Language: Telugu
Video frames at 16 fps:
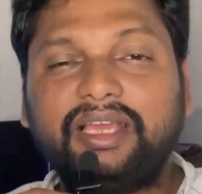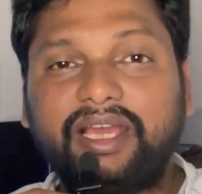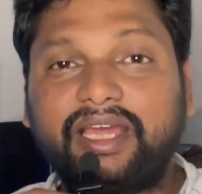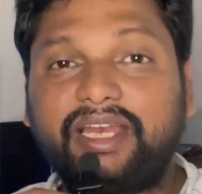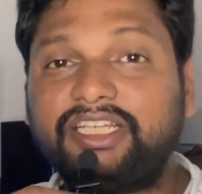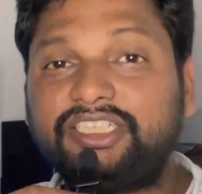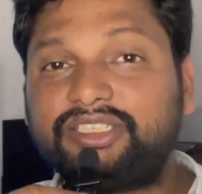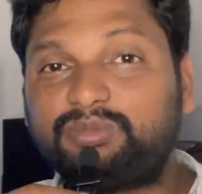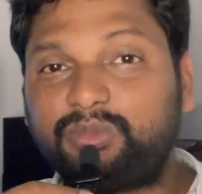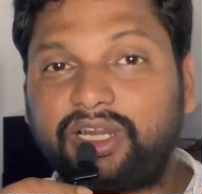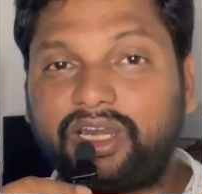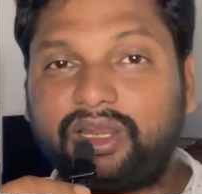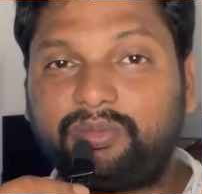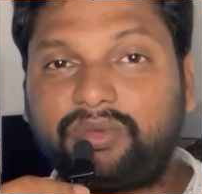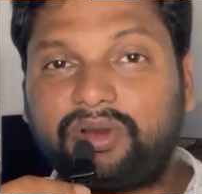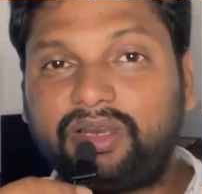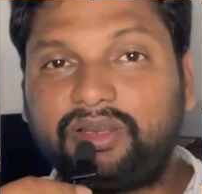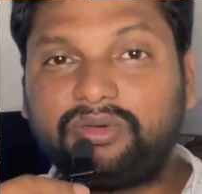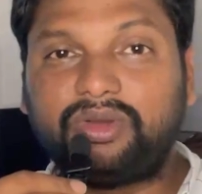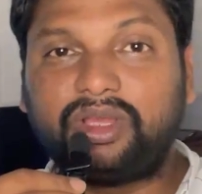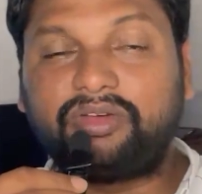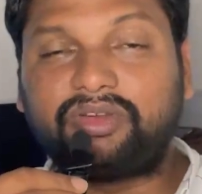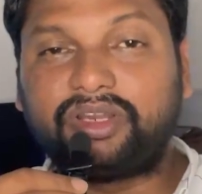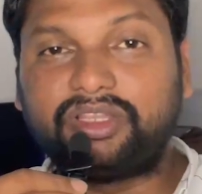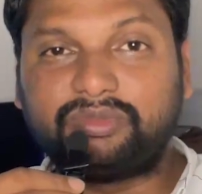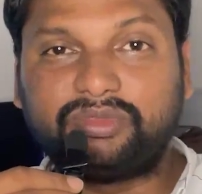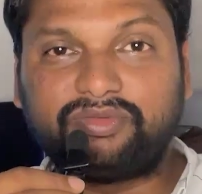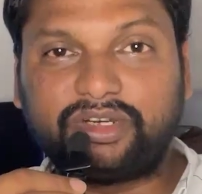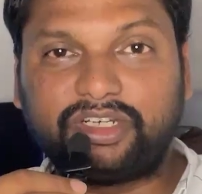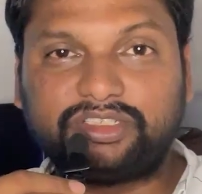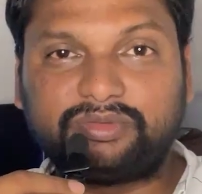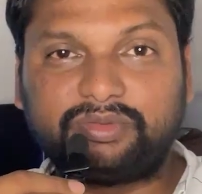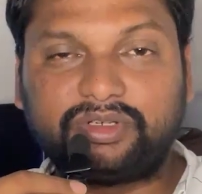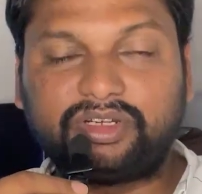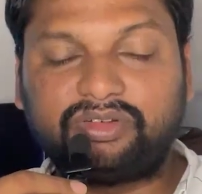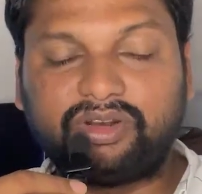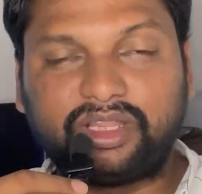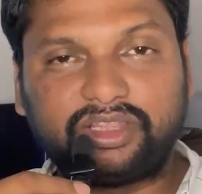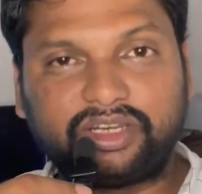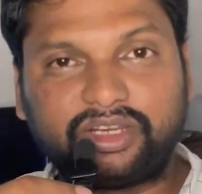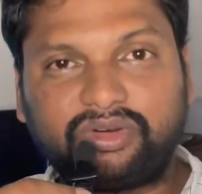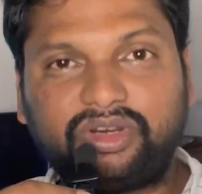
గణేష్ మండపాలు ఎవరైతే మీ ఫ్రెండ్స్ పెట్టారో వాళ్ళందరికీ